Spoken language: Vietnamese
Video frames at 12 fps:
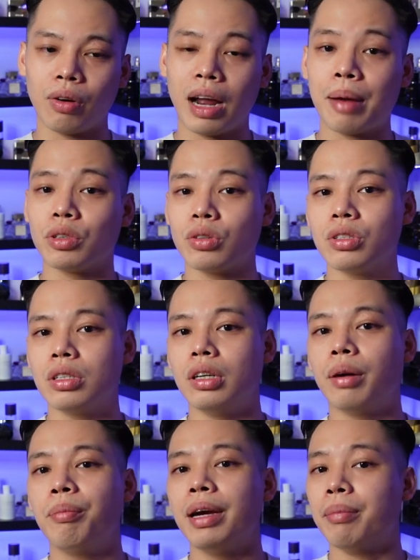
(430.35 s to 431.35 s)
nó làm cho
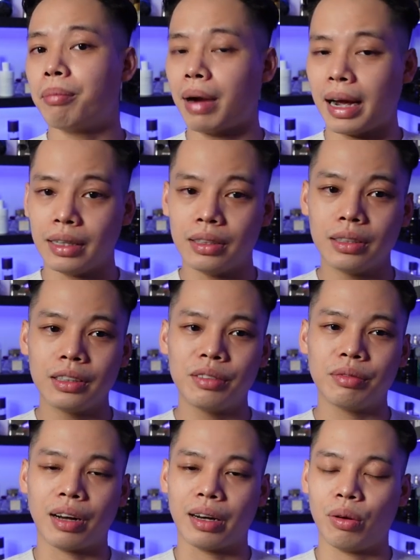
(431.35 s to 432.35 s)
dứa mềm mại
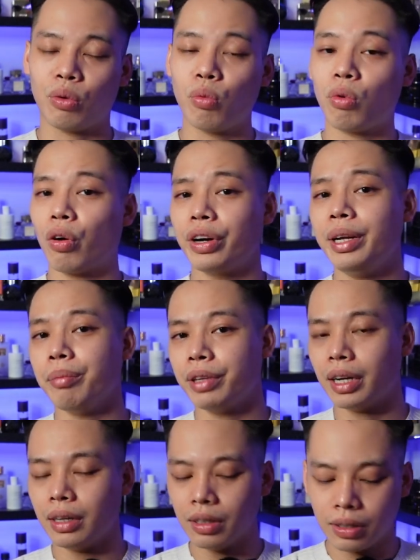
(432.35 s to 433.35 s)
hơn và nó cũng có điểm
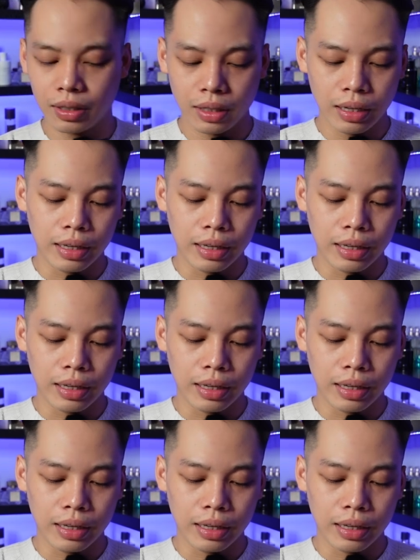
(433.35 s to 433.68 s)
nhấn hơn